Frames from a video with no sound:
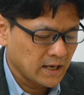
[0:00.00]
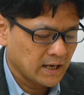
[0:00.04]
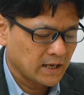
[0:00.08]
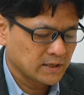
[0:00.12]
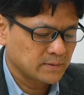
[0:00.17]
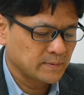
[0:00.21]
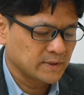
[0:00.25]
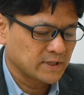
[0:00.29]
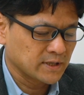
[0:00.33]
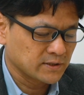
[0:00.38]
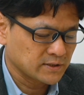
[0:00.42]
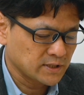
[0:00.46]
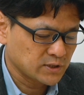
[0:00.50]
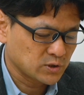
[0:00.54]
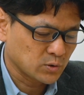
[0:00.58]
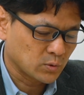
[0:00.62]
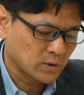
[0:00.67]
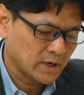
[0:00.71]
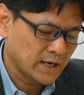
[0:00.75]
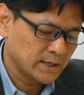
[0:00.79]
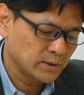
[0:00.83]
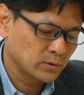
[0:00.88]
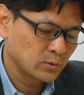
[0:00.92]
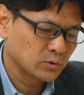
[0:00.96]
初めてですね、初
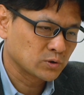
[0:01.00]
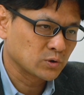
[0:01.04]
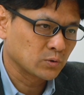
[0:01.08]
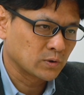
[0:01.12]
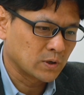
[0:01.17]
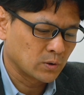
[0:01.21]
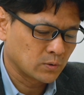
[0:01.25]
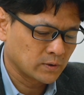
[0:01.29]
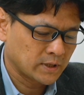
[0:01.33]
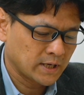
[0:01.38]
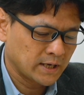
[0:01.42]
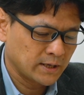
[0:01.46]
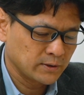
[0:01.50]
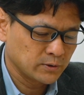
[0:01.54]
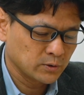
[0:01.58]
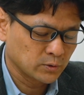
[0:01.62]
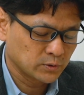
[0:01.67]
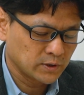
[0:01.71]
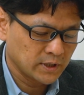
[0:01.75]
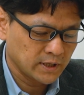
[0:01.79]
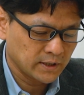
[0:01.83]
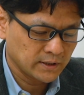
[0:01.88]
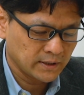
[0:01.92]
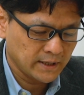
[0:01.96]
回のオークションが行われる予
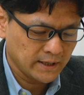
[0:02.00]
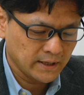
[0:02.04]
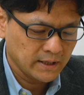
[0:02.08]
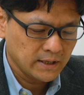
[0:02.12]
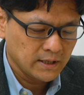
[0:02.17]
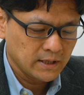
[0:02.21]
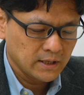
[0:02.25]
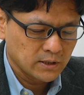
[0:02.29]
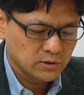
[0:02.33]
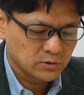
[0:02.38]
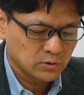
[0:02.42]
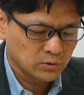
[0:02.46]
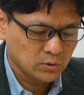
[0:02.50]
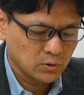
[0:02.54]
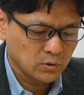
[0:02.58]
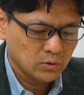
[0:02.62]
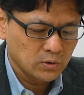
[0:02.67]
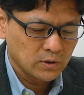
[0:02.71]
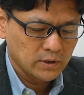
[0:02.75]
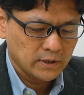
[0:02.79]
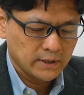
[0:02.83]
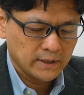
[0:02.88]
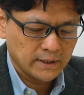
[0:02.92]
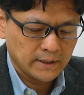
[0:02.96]
定で、そ
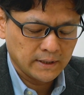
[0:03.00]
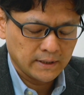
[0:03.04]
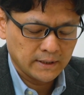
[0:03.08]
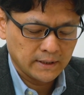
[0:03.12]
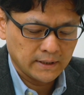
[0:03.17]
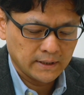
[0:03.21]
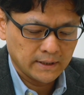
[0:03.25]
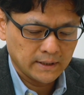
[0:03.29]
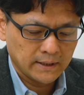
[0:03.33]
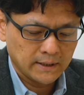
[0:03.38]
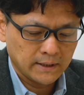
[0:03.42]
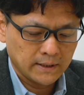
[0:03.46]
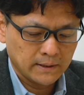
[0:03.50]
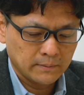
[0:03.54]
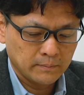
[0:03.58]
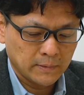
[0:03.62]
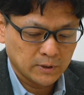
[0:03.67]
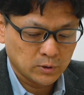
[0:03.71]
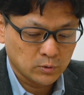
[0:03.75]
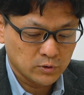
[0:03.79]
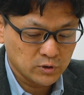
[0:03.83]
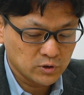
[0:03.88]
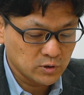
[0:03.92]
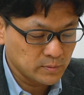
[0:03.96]
の、えーま
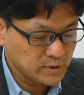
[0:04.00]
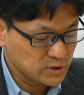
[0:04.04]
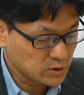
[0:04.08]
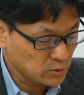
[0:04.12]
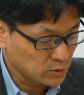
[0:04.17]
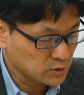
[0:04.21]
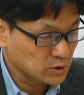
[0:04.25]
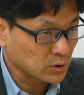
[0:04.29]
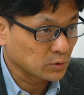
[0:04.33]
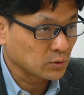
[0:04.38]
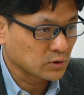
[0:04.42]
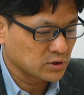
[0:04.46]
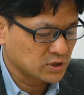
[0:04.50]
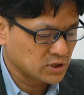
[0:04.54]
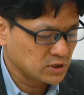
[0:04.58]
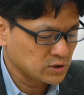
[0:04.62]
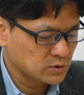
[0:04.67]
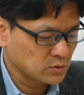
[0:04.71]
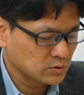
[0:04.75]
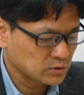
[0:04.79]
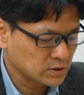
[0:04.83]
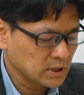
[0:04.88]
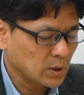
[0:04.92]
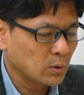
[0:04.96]
あ、取り組み状況の進
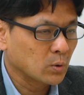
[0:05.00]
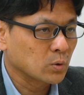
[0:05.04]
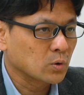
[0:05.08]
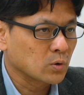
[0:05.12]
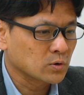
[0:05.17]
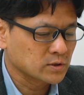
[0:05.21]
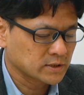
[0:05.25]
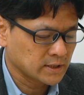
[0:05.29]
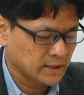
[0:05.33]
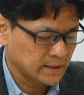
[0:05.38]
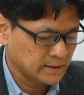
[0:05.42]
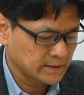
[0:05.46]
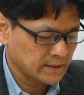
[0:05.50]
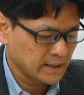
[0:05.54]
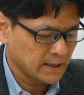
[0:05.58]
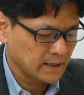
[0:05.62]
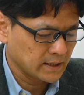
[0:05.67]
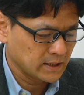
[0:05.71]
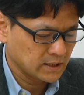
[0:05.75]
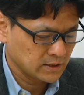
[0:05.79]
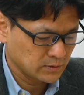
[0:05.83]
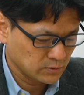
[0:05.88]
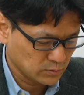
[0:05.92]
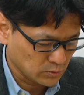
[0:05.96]
捗が報告されて
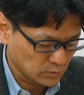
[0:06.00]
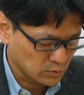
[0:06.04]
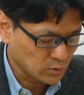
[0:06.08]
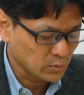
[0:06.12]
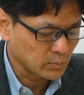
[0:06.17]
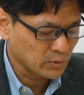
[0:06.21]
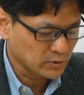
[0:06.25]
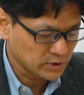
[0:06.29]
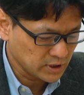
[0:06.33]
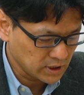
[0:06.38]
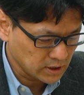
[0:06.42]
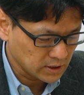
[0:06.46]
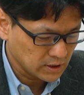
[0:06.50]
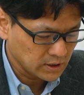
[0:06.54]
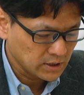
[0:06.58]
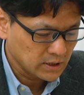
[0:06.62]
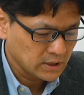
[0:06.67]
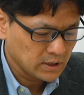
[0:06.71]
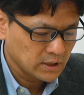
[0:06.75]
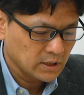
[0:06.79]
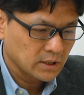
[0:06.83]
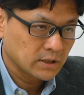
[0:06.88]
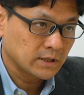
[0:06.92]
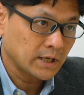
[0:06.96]
いるとともに、
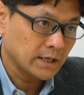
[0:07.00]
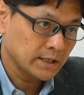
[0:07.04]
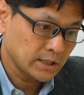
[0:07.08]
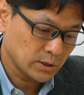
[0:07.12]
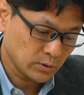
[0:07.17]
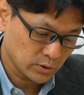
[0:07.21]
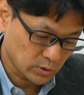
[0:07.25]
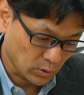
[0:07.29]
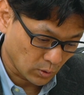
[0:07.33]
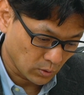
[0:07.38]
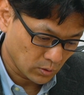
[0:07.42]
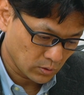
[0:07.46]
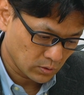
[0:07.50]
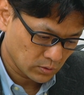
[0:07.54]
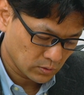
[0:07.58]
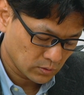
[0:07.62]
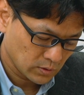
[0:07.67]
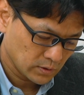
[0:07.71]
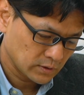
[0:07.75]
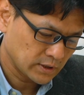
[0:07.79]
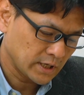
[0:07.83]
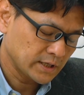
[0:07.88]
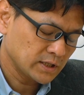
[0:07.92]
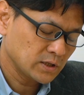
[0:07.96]
来年度以降、
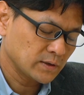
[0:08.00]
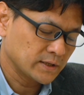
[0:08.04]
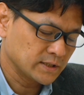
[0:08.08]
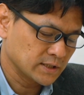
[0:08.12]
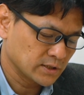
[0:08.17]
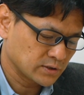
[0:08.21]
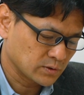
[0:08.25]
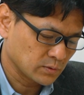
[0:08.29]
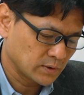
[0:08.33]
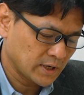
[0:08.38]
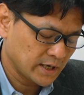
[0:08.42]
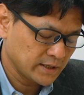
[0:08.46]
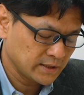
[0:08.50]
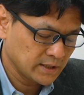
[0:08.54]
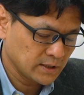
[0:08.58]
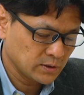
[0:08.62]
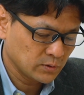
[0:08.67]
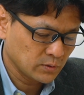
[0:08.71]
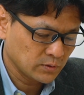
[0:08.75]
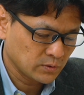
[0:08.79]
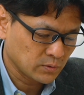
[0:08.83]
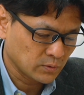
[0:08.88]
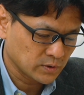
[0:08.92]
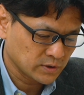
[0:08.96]
来年度はいいんですけど、来年
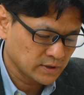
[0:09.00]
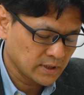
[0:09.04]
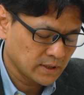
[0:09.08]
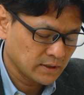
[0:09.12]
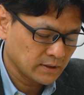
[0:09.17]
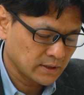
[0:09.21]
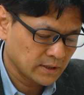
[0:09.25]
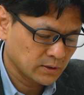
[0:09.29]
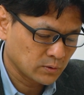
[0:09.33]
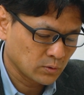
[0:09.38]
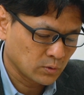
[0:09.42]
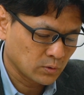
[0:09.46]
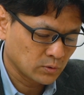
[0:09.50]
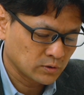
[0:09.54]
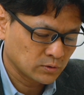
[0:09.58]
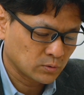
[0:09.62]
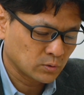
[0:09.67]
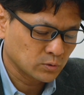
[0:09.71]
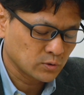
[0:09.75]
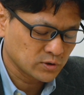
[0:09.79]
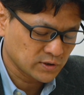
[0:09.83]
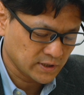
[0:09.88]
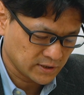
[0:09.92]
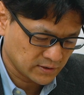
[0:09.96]
度以降ですね、えっと、
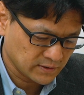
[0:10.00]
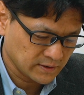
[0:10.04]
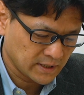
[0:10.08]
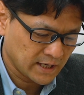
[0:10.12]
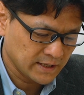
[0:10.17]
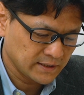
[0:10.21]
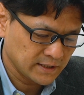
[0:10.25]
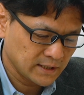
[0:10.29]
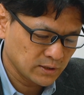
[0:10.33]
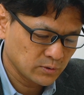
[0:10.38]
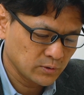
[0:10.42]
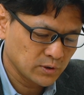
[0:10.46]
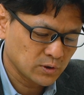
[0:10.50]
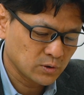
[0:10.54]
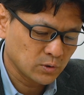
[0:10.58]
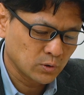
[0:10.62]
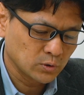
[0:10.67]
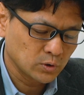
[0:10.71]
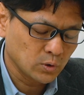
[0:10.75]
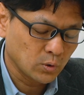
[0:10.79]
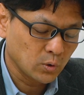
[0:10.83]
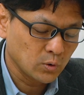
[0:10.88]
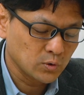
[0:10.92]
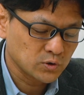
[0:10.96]
今年ですね、来年度以
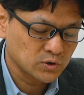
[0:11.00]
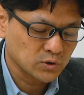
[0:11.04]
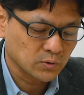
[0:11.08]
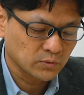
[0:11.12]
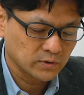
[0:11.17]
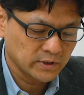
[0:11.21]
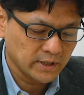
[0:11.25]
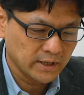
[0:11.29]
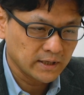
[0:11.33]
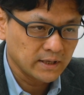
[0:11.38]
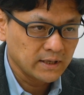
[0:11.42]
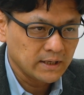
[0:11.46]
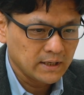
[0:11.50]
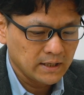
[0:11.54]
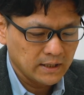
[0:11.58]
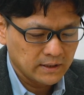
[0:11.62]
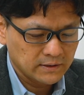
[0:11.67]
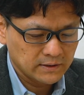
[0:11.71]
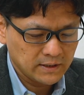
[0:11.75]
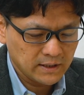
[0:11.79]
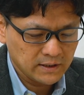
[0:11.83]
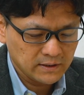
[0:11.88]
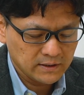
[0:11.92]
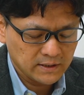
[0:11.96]
降のオークションで
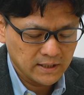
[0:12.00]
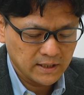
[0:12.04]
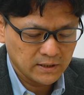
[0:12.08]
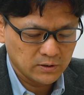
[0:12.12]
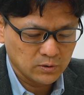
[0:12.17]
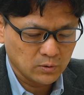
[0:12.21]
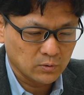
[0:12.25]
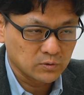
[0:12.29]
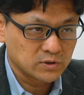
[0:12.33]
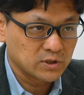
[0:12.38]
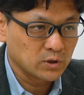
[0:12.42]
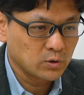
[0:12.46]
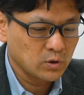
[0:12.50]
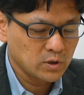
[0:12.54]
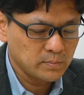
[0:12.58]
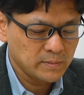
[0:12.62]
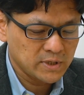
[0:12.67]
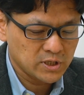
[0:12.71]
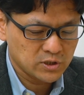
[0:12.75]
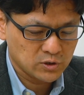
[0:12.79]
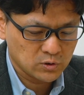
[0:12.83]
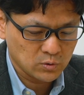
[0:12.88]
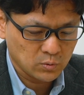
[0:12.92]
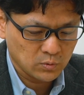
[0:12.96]
電源の
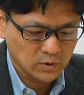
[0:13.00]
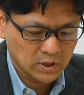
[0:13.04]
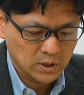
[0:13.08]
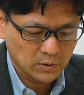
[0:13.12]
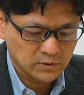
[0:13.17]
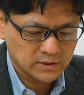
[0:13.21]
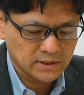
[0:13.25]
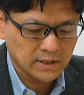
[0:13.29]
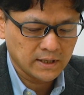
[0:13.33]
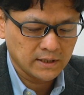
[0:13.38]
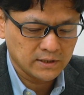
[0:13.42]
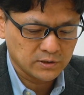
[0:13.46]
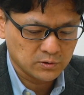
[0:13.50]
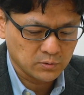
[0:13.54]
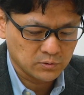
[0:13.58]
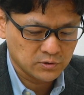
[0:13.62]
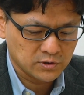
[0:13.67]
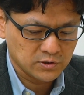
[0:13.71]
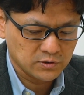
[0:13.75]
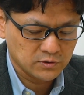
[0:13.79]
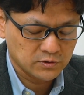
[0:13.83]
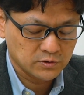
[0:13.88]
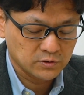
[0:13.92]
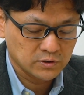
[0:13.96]
ゼロエミッション化をさらに促
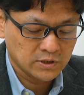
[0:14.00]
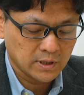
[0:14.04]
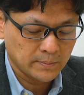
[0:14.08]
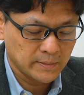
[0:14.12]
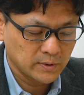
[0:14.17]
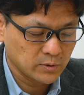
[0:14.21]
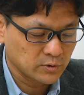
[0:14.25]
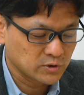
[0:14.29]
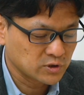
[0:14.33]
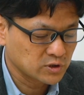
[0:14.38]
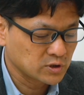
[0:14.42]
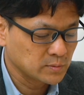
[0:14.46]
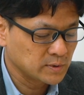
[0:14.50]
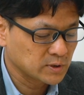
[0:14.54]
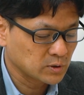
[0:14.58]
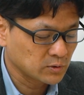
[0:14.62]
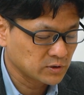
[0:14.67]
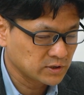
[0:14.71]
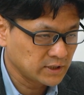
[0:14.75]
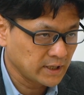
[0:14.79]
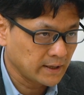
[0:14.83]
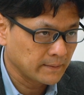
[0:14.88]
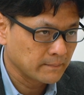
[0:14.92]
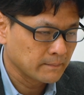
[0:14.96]
進するための仕組みと
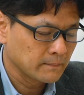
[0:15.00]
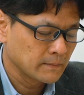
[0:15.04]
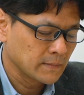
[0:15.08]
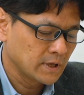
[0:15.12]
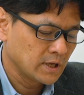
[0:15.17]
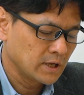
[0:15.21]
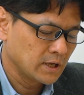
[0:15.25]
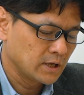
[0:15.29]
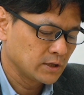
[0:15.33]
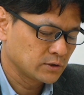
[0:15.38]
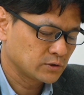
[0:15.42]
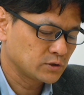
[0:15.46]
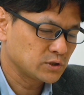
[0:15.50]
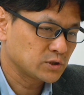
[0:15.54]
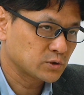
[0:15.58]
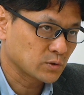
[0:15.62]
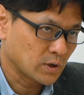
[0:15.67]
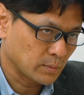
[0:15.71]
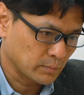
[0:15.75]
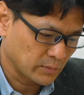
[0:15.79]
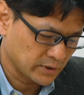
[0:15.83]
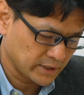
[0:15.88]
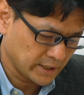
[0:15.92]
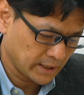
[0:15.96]
して、水素
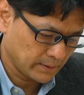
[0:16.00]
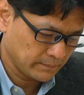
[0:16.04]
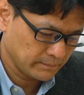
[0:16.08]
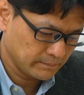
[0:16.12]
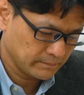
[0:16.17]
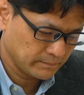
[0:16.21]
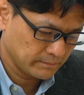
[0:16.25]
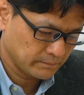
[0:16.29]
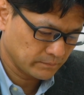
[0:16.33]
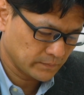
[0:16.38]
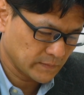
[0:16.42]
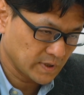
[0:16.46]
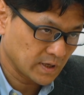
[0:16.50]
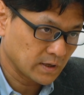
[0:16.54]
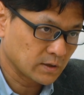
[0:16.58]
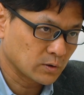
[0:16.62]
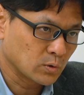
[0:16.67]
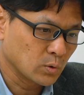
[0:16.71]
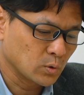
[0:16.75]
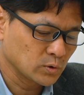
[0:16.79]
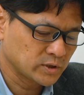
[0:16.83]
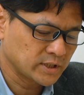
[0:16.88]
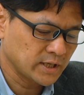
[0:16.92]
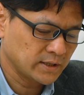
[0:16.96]
アンモニア、
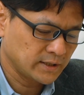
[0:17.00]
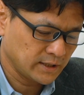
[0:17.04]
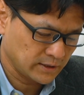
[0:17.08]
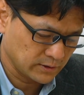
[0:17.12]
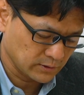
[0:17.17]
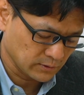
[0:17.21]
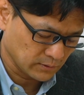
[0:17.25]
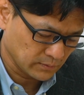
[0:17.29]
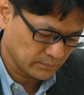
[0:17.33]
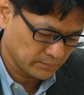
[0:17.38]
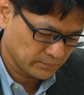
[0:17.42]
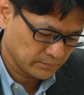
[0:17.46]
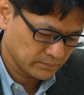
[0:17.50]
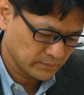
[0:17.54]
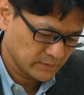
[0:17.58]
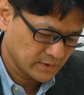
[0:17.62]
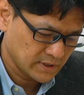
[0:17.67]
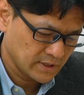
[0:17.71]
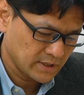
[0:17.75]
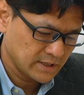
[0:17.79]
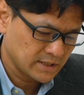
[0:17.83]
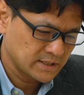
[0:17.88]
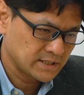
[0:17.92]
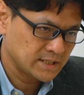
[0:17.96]
合成燃料、
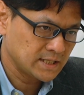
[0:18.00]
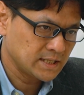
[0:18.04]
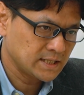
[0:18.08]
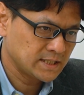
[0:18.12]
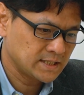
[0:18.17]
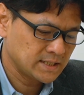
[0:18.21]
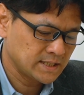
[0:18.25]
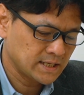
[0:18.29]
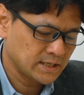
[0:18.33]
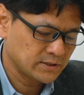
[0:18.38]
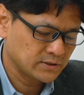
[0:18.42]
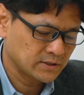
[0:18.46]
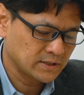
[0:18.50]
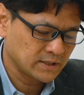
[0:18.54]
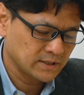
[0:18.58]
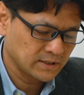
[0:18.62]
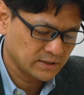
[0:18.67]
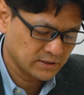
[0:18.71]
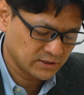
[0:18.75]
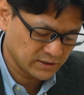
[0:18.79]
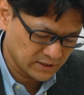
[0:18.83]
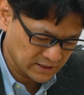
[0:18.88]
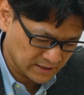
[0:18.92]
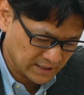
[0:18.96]
シーシーエス
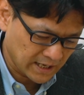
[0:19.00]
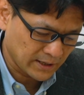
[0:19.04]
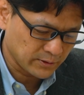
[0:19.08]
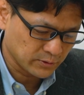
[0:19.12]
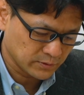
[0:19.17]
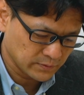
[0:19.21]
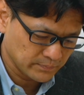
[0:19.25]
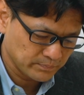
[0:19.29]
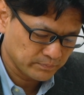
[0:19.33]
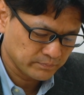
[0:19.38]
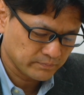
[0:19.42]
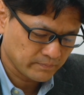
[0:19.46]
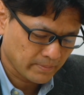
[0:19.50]
継ぎ火力、